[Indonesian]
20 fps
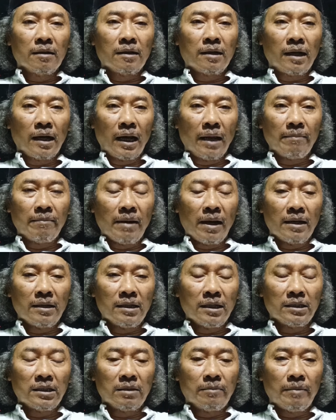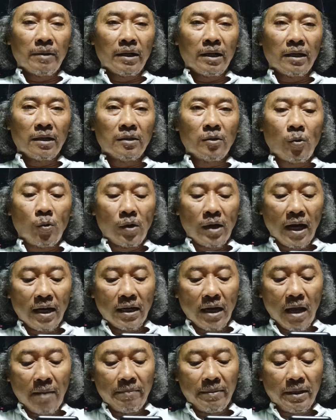klaim Anda sebagai keturunan
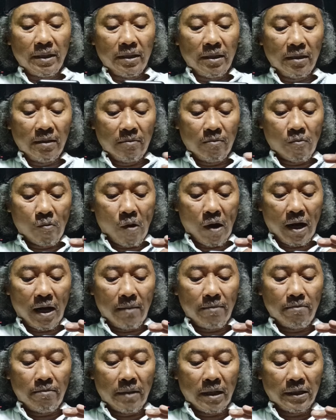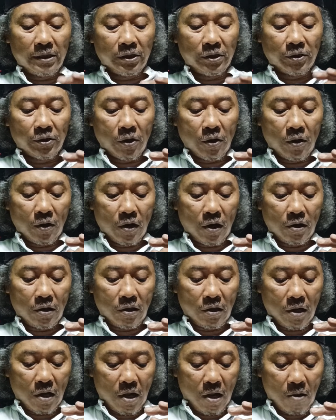Nabi, Muhammad
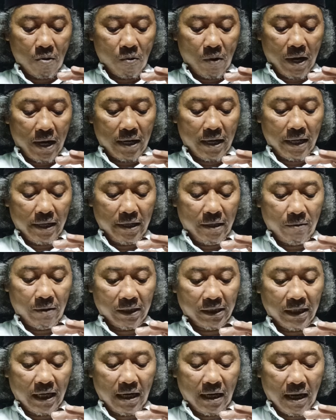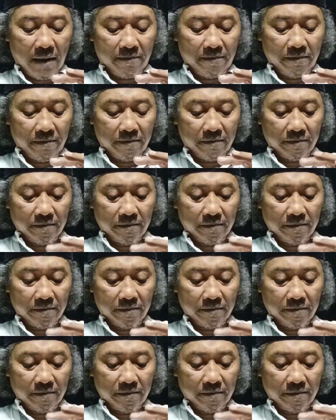Sallallahu Alaihi Wasallam.